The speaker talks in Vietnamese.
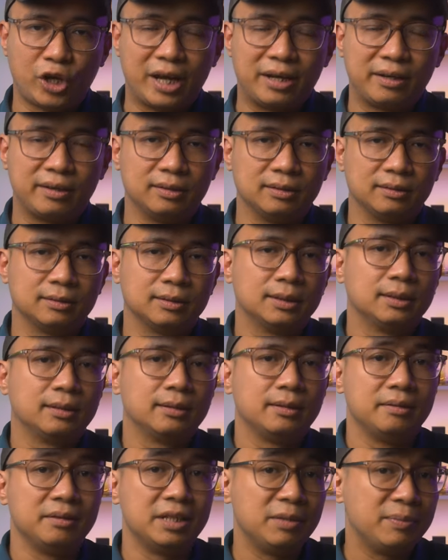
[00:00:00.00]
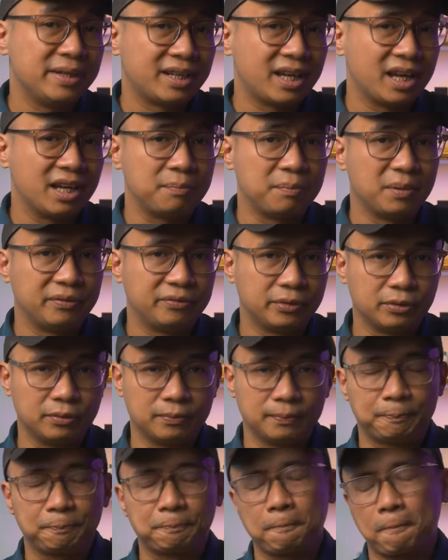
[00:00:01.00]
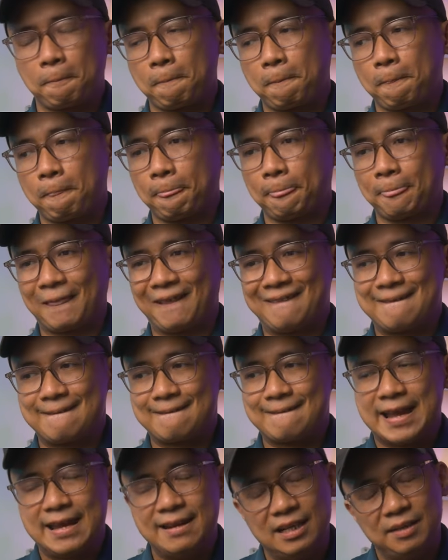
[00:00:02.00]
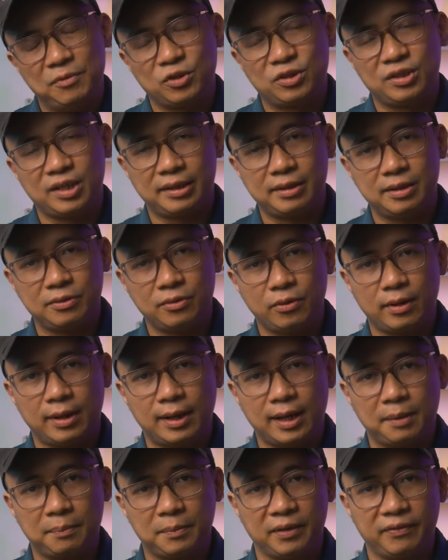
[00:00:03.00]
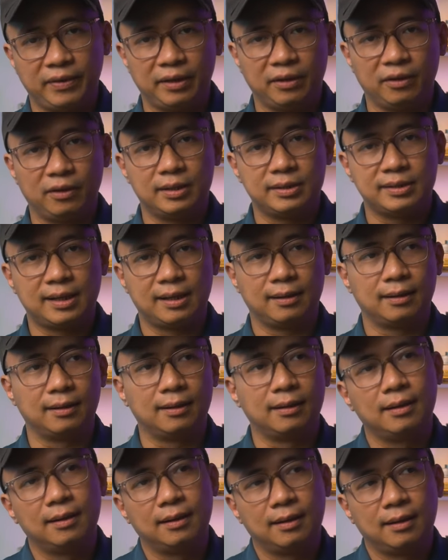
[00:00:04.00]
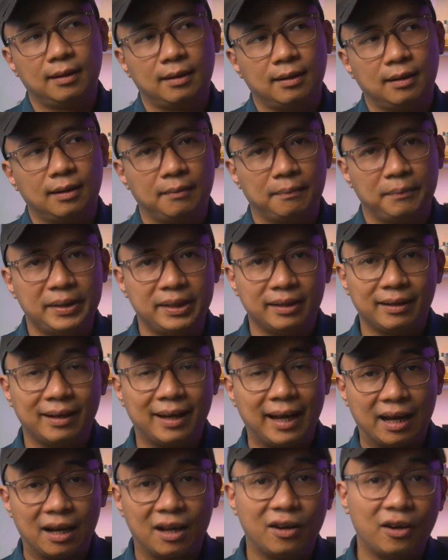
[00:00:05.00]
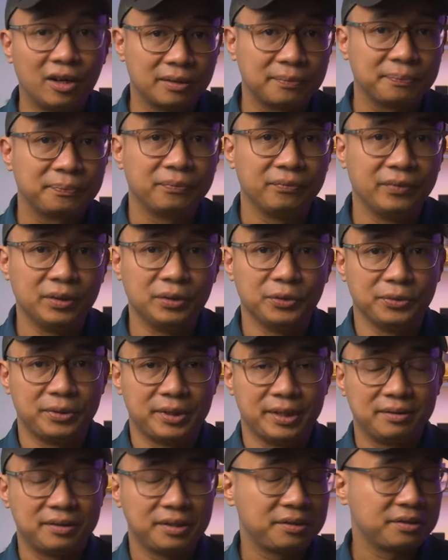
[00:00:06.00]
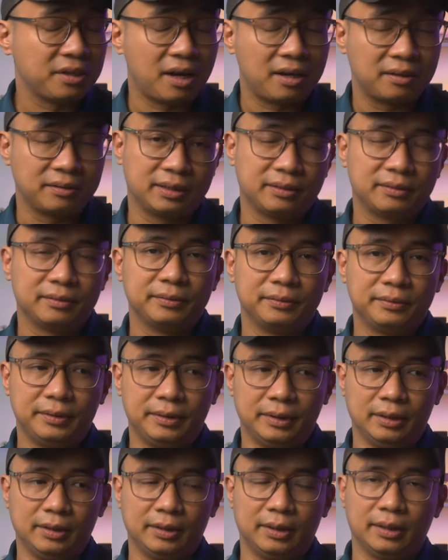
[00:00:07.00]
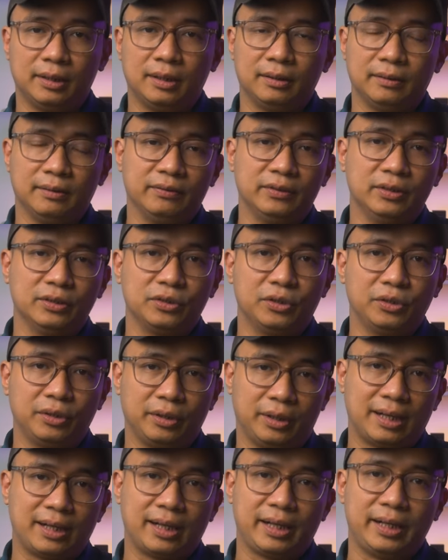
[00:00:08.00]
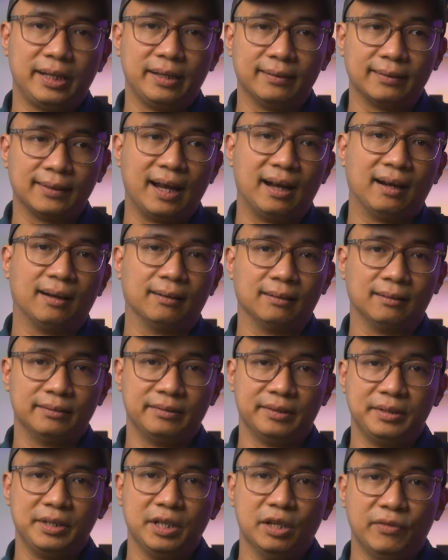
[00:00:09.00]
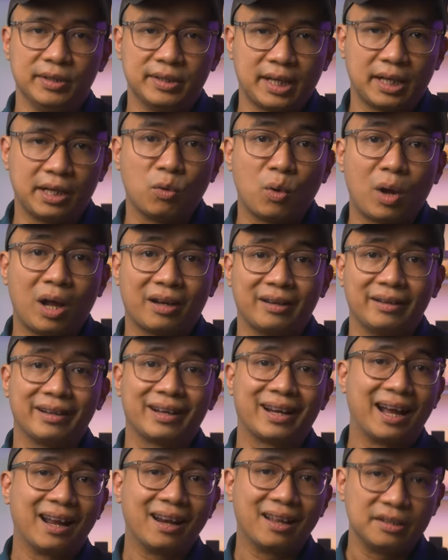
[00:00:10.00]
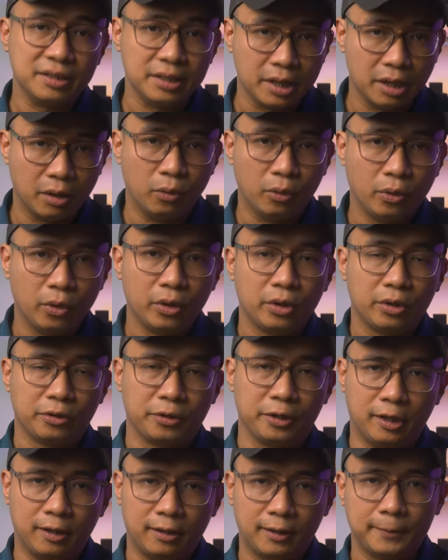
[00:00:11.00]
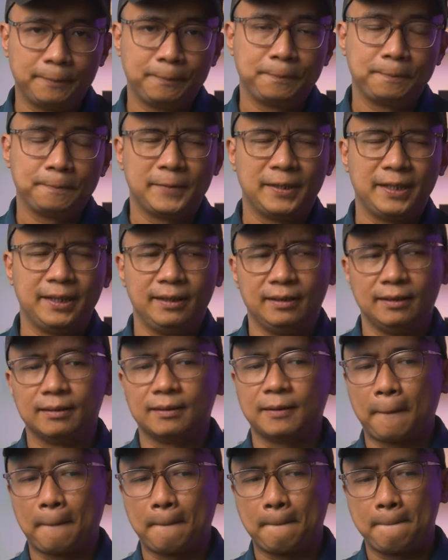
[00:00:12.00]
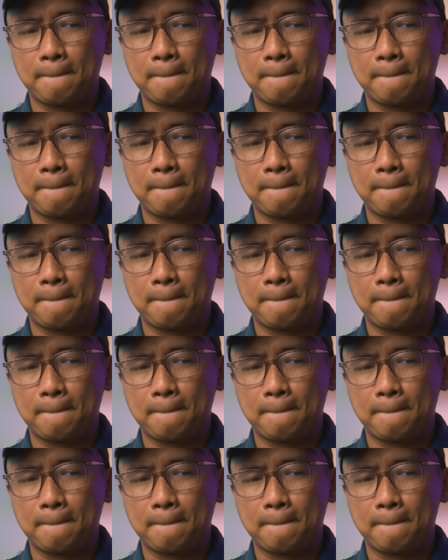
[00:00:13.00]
Chanel đê bê ca Perfume. Đây là một chai nước hoa mà phải nói rằng mình thấy khá là hot. Ví dụ trên TikTok ấy, thì cái đợt vừa rồi các cái nền tảng giới thiệu về chai nước hoa này khá là nhiều. Đó, thì